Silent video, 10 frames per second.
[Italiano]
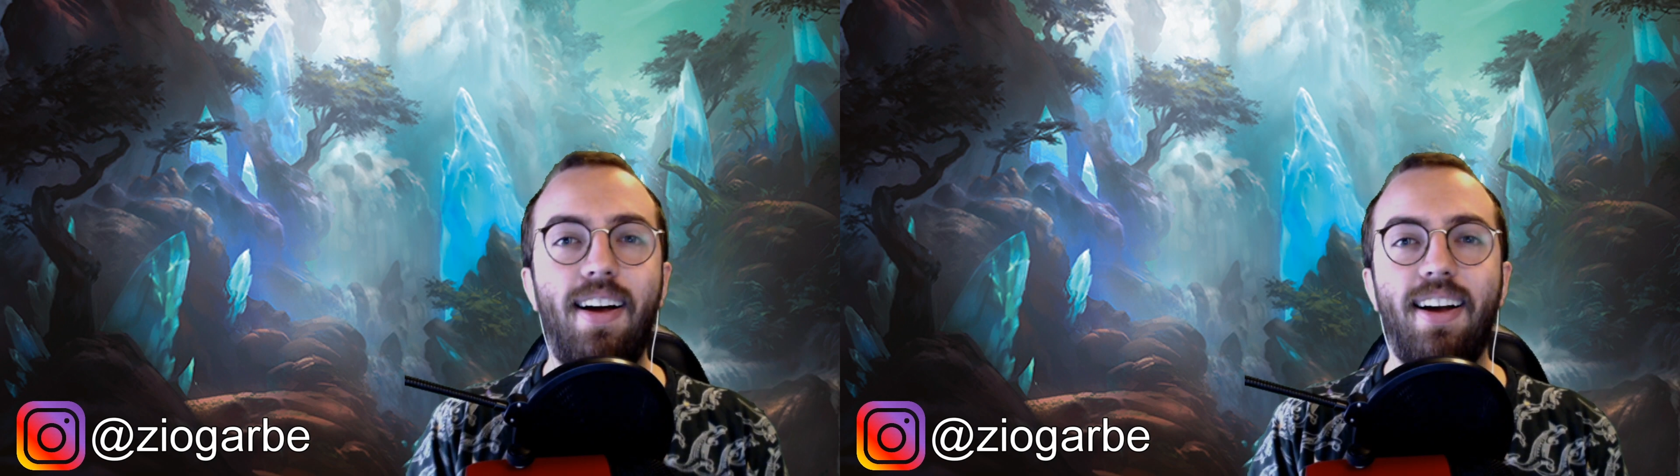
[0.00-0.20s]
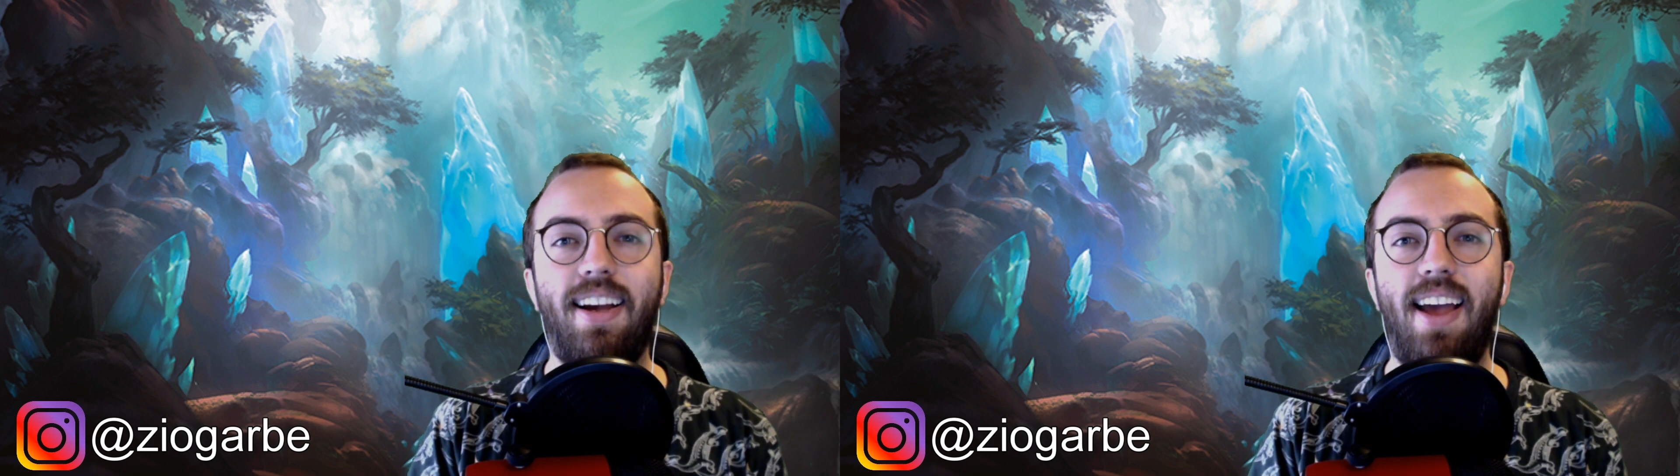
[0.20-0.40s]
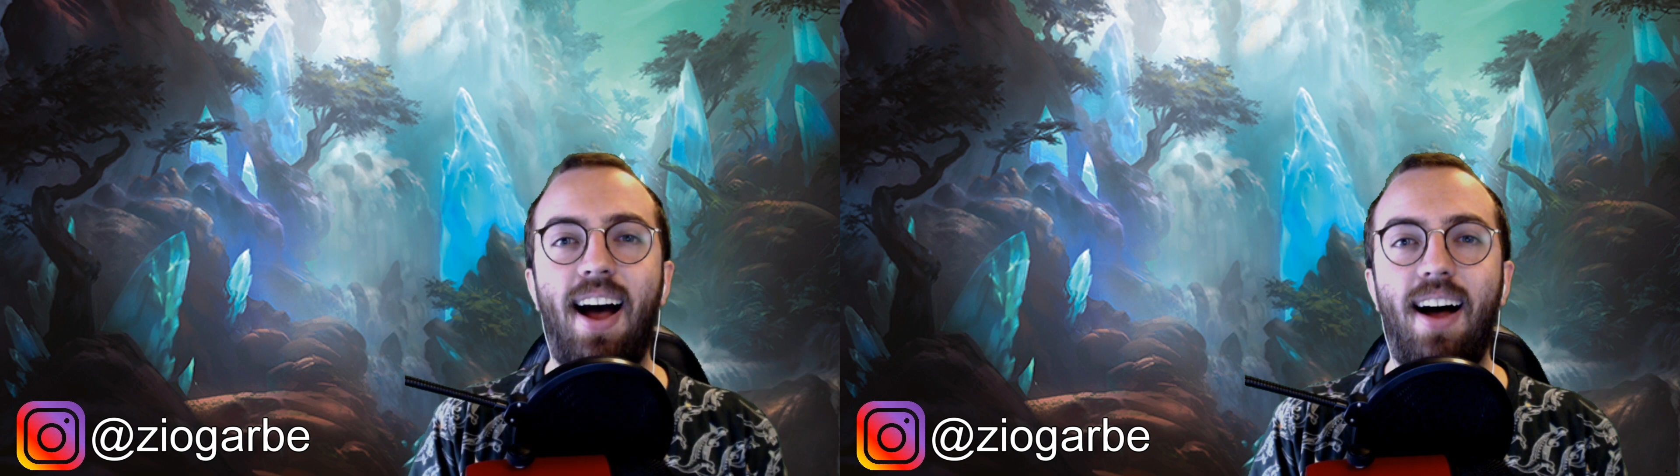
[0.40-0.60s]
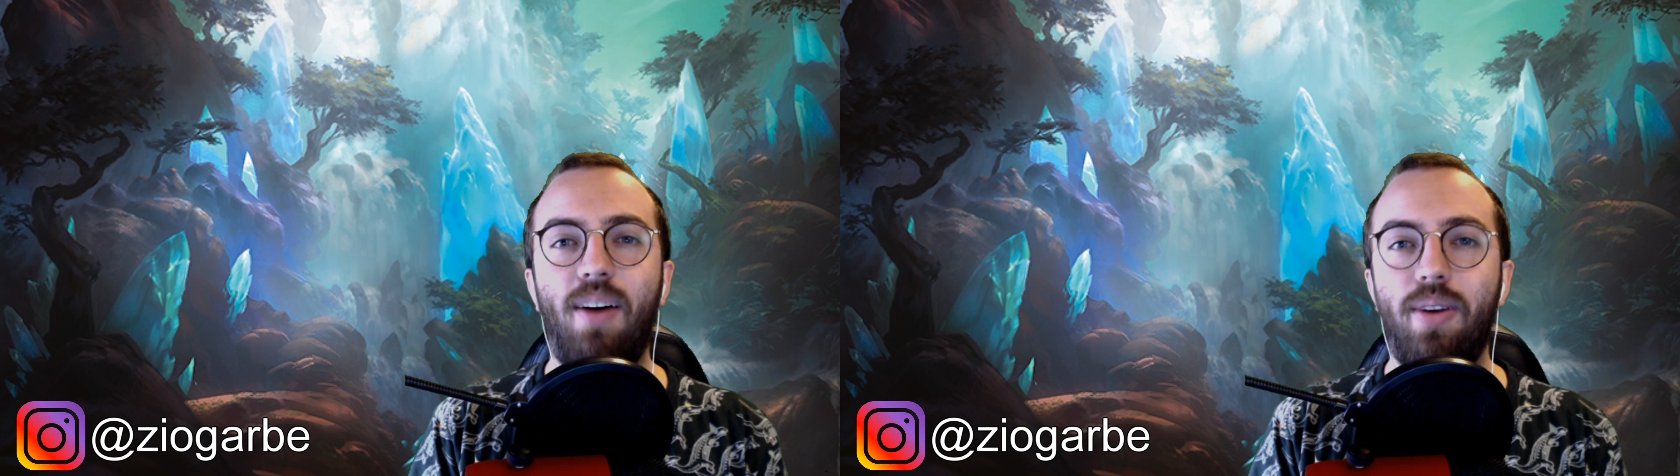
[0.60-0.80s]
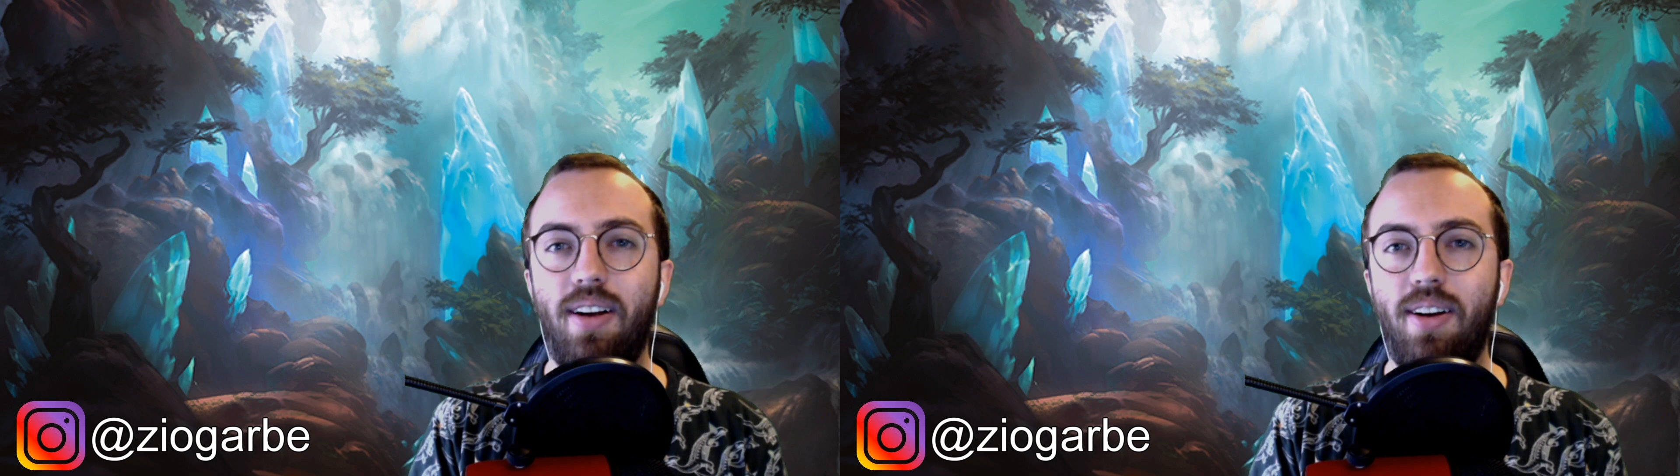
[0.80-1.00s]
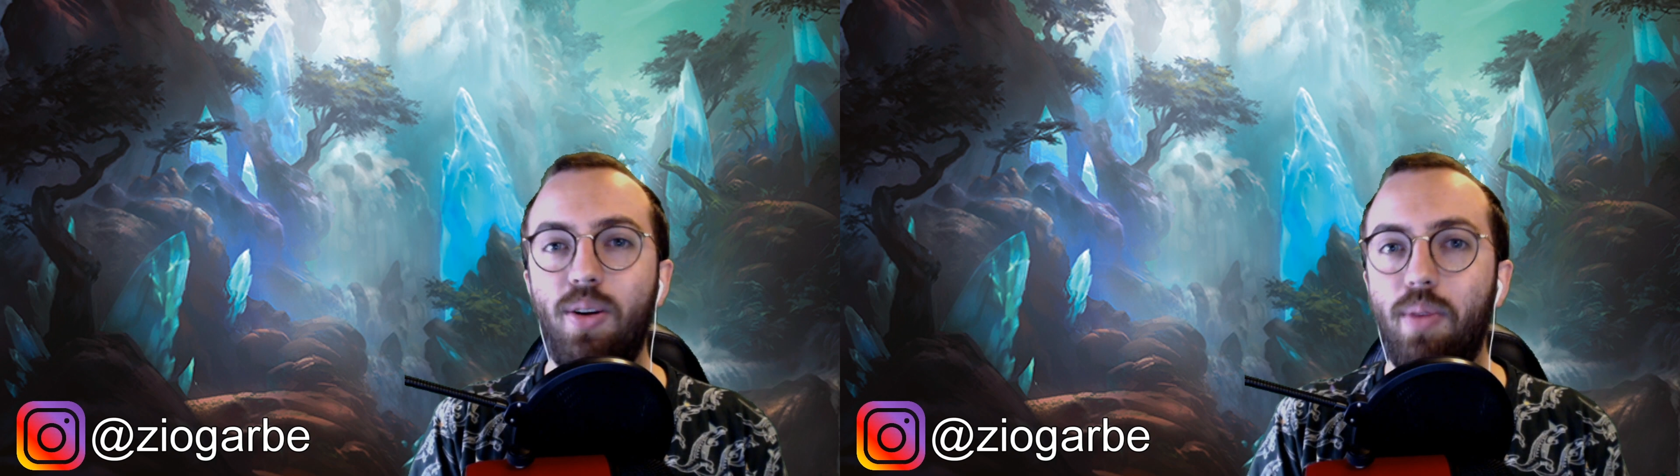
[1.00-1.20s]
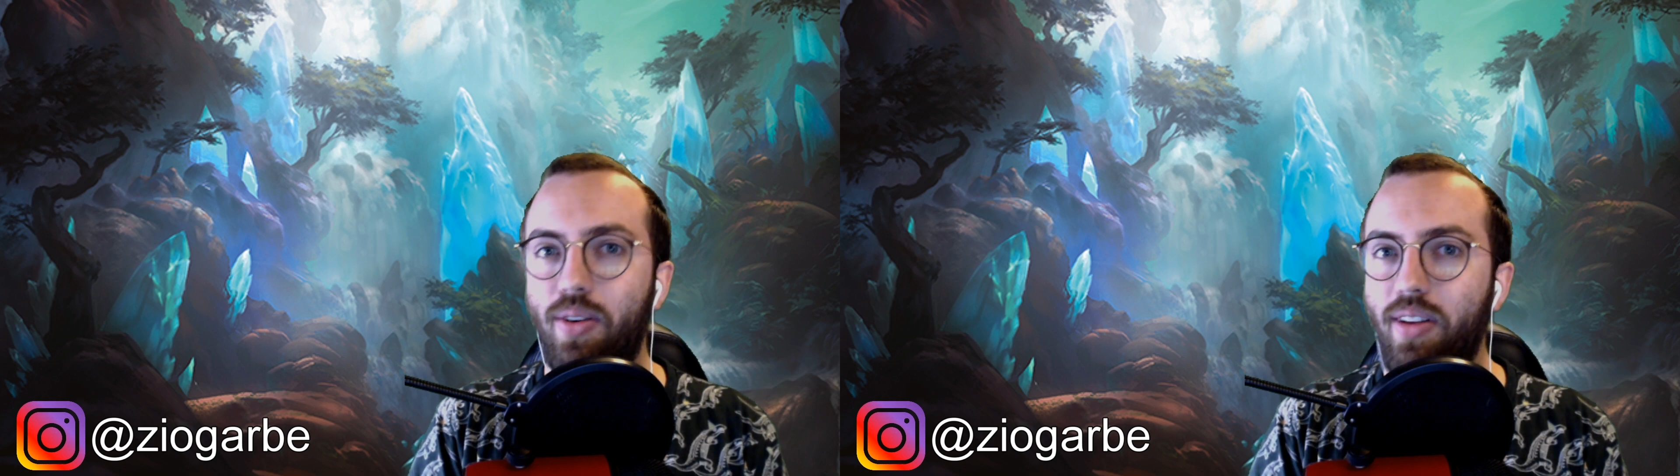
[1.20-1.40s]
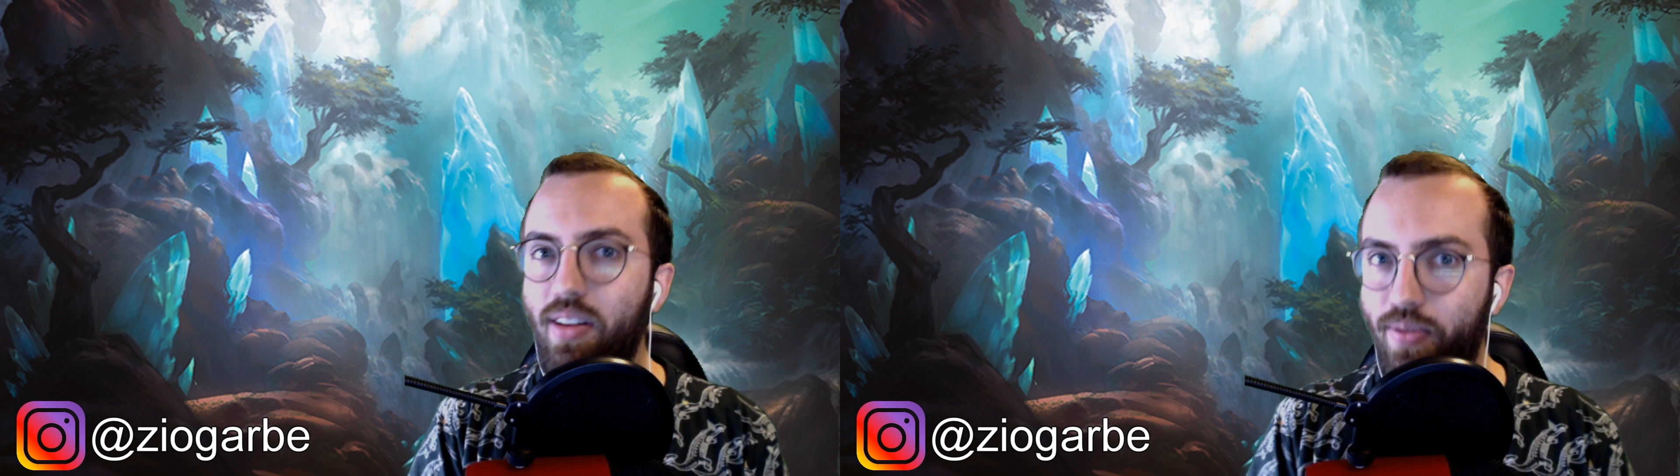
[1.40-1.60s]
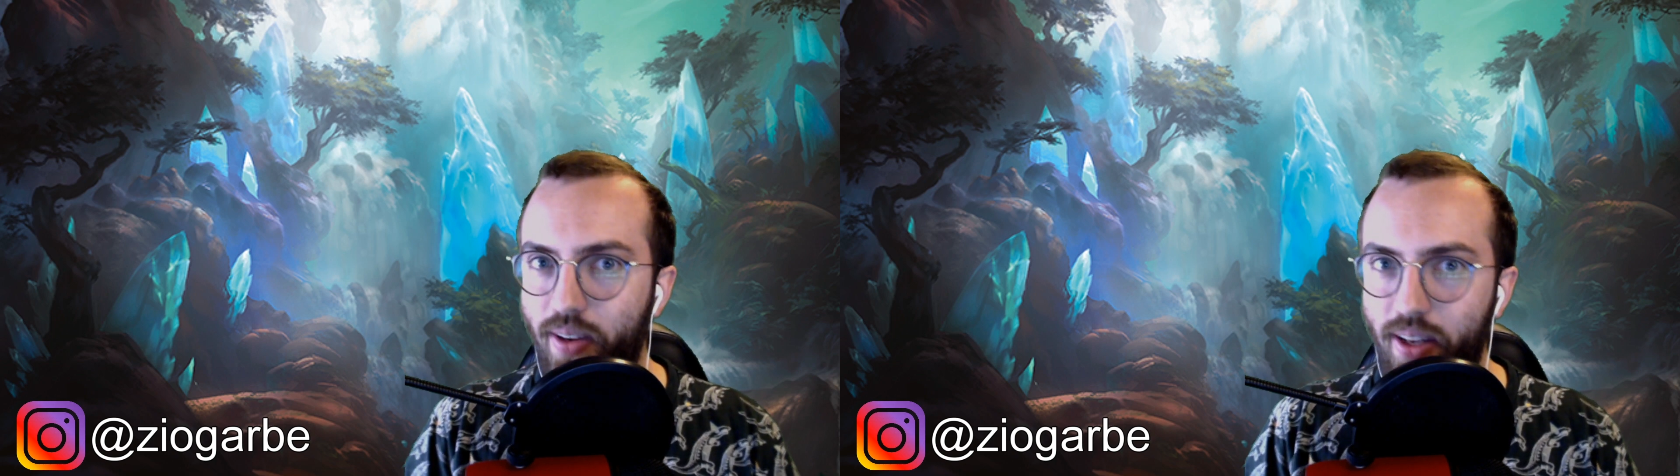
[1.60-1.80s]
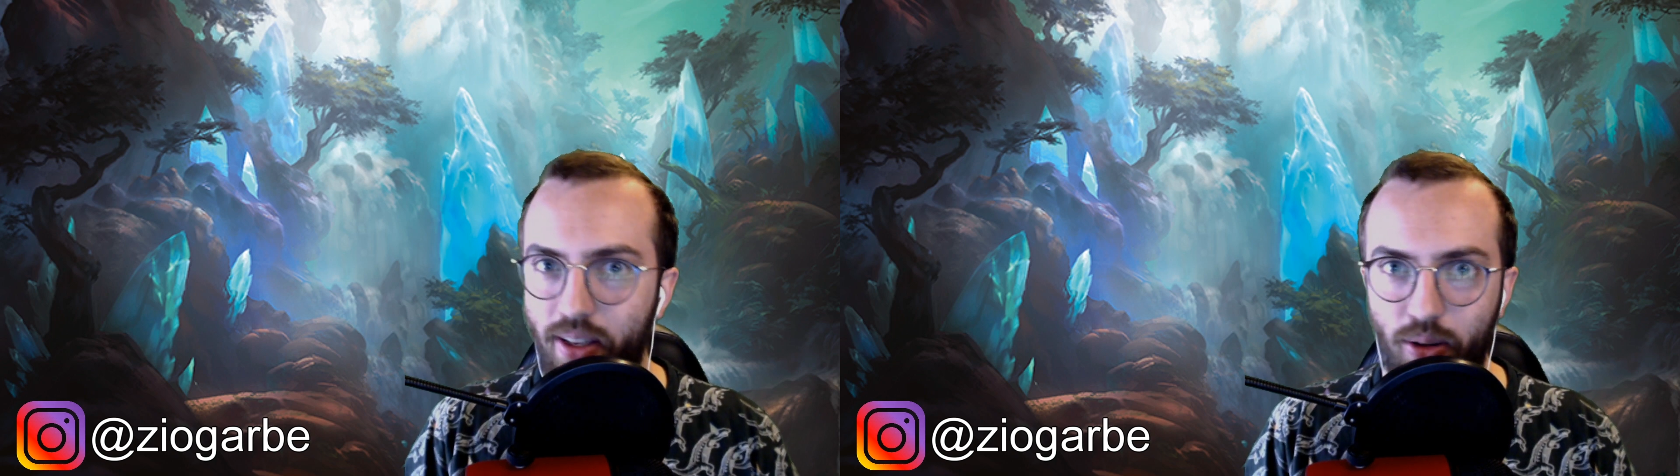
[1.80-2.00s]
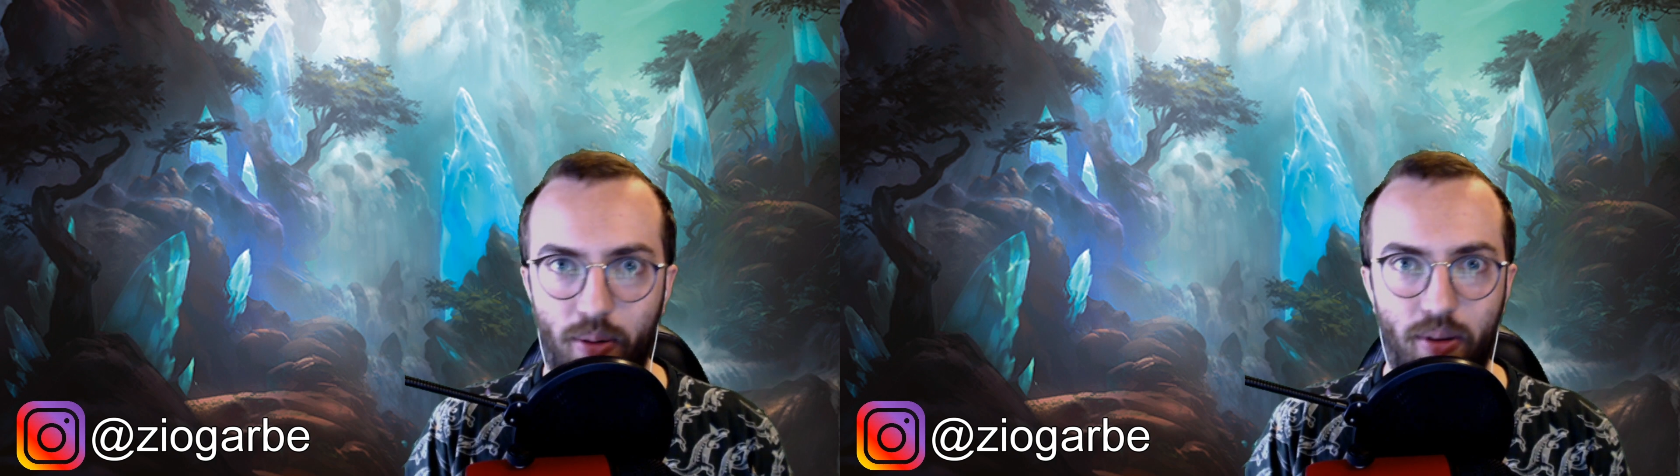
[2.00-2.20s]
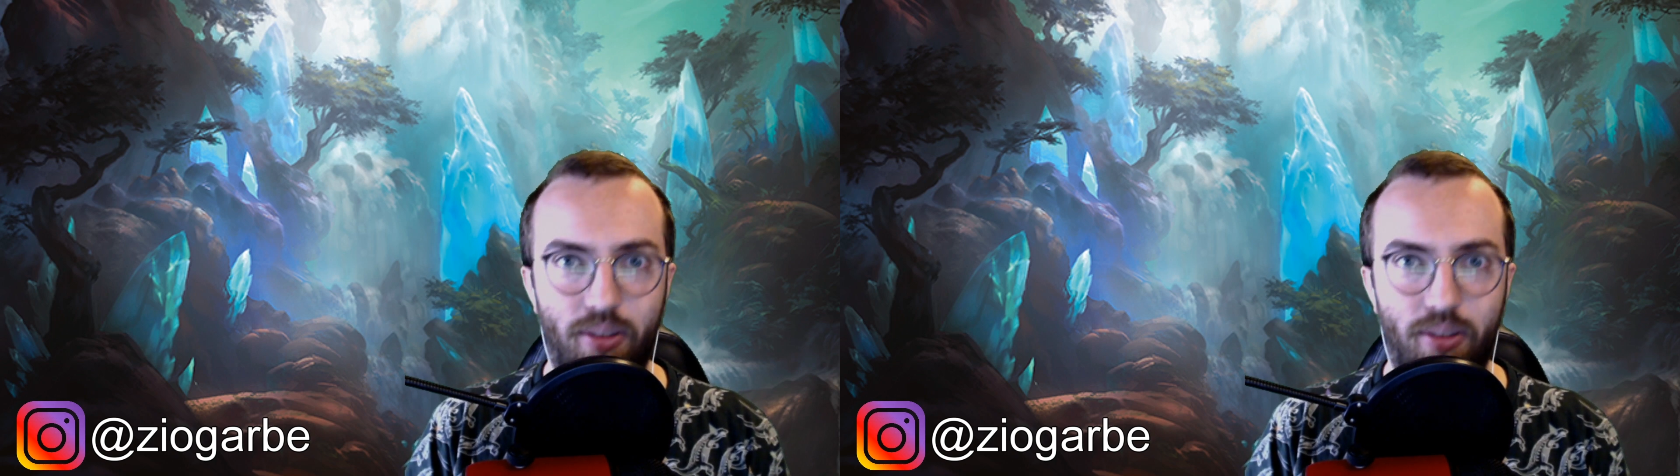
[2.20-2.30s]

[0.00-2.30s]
che ha un numero infinito